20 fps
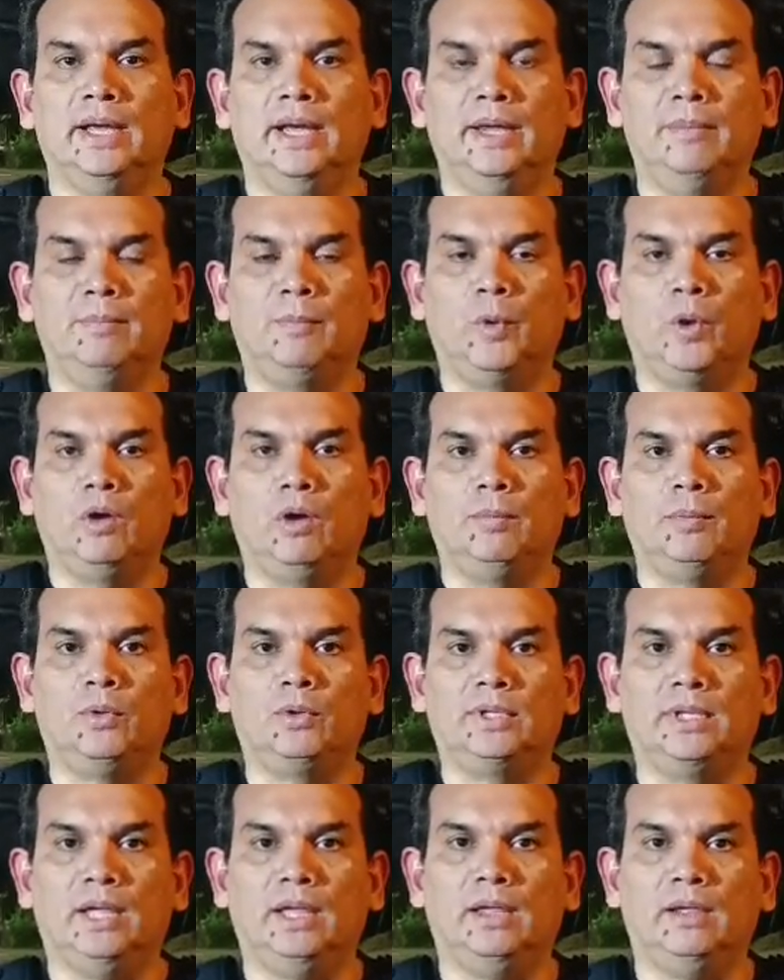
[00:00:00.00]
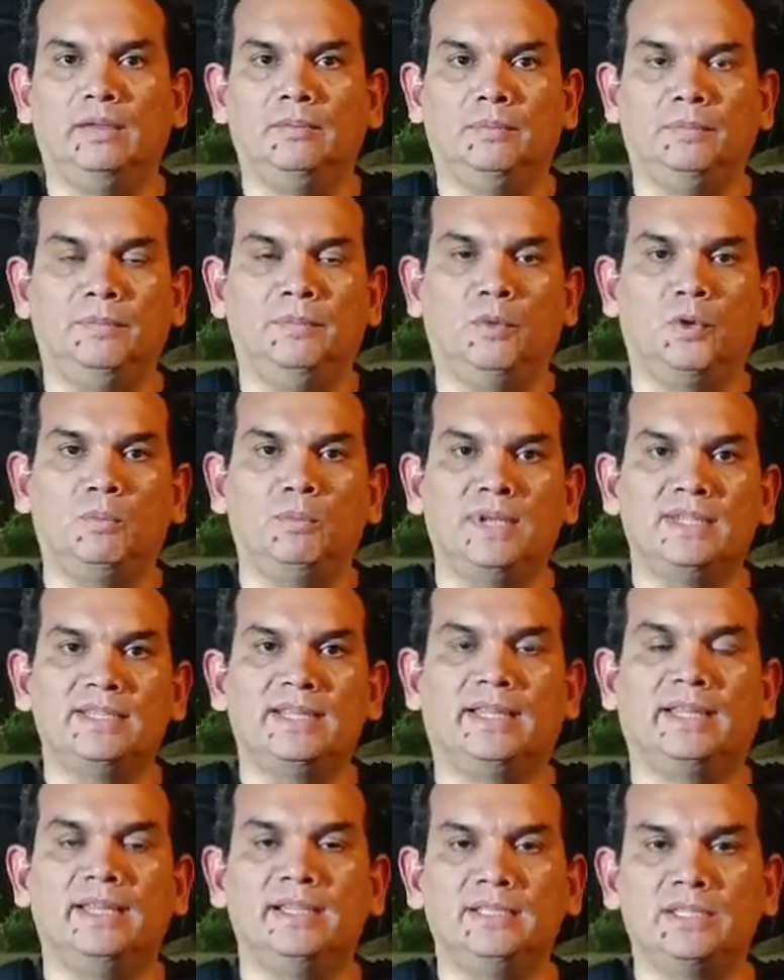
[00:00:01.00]
en prueba aportada por más
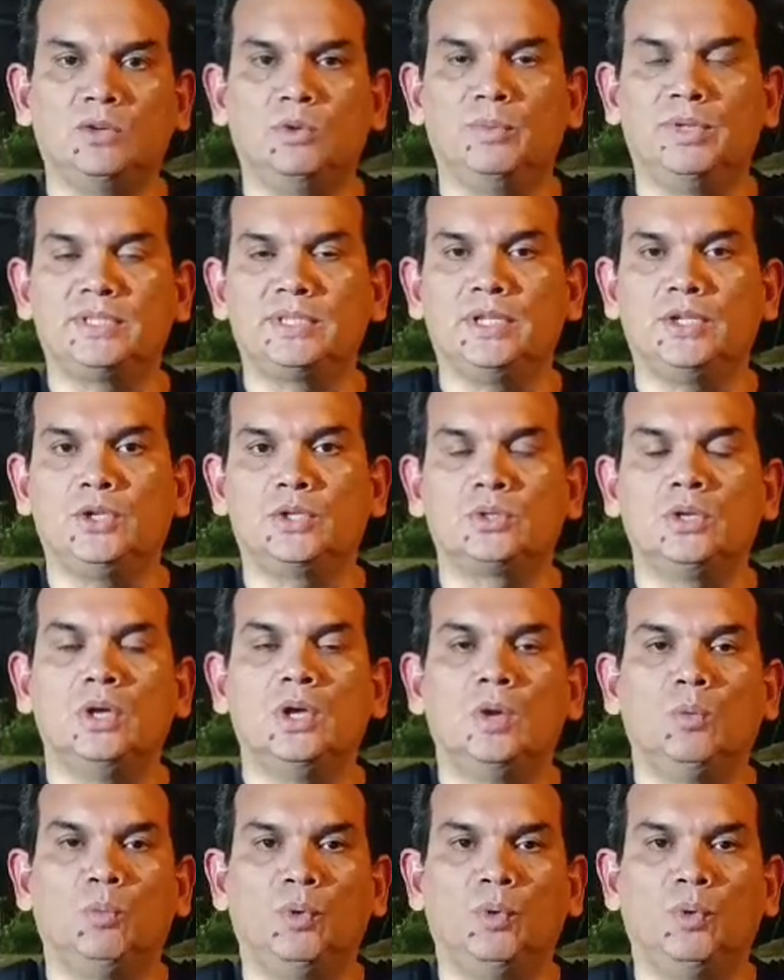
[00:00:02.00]
de 15 homicidios,